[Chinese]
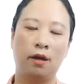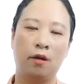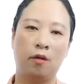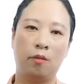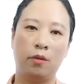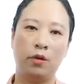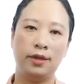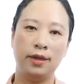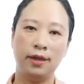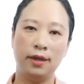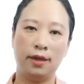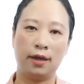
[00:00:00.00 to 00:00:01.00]
我们会
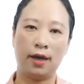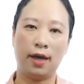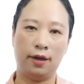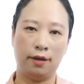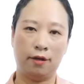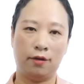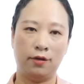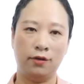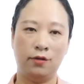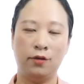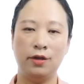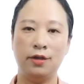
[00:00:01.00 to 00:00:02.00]
惊异地看到
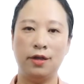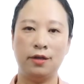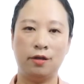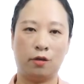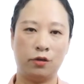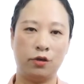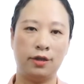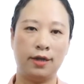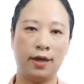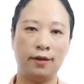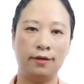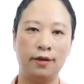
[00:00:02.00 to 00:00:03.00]
有一些小说
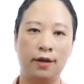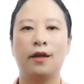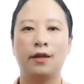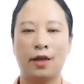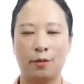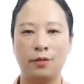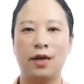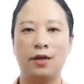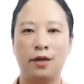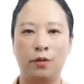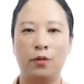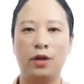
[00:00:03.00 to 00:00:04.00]
家，他们在
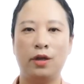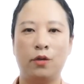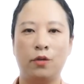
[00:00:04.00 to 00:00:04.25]
人为地